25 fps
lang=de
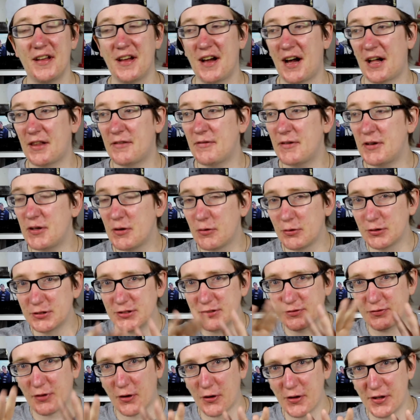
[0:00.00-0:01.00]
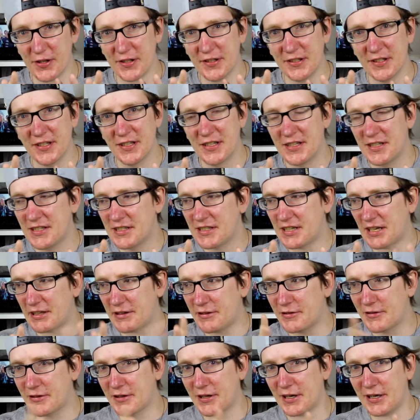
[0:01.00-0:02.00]
Also wenn die Hosen voll sind, kannst
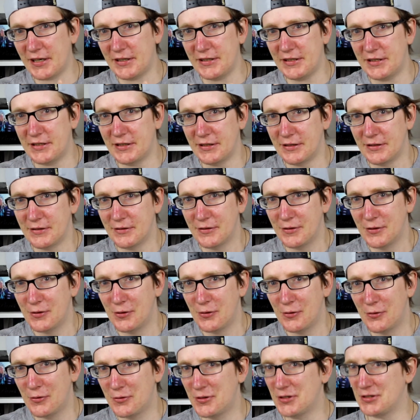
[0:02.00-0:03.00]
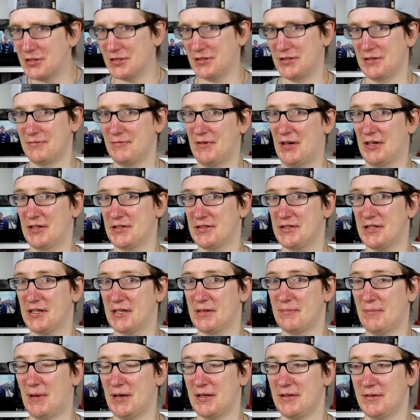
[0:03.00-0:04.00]
du sie reinigen. Oder ist das irgendwie anders da
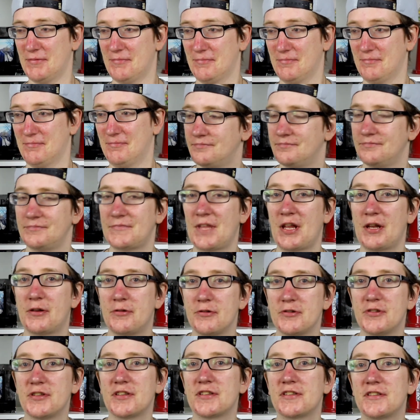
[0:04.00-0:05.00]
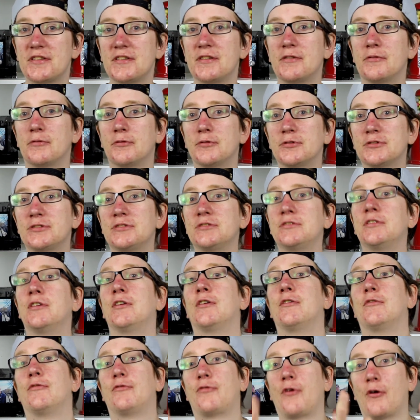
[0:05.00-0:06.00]
gemeint? natürlich ist es in den Hosen
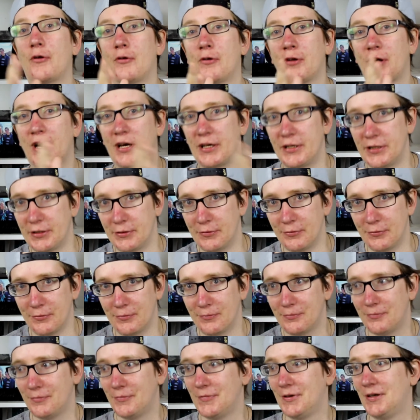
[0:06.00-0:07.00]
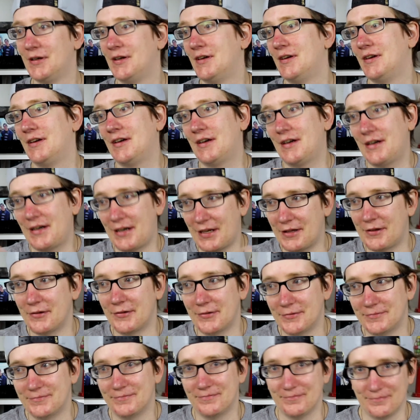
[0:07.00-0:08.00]
Vollreinigung. Also,
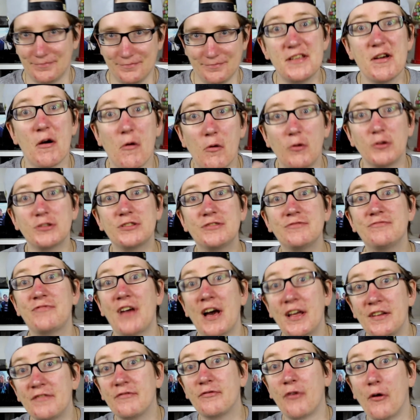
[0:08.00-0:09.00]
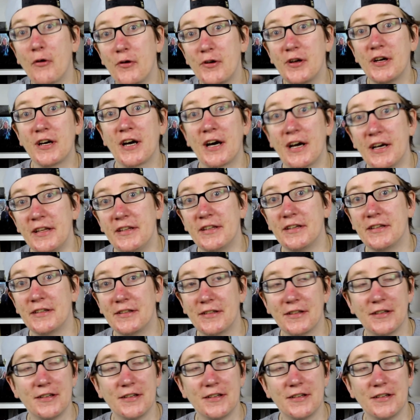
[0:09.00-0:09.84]
die Hosen werden voll gereinigt.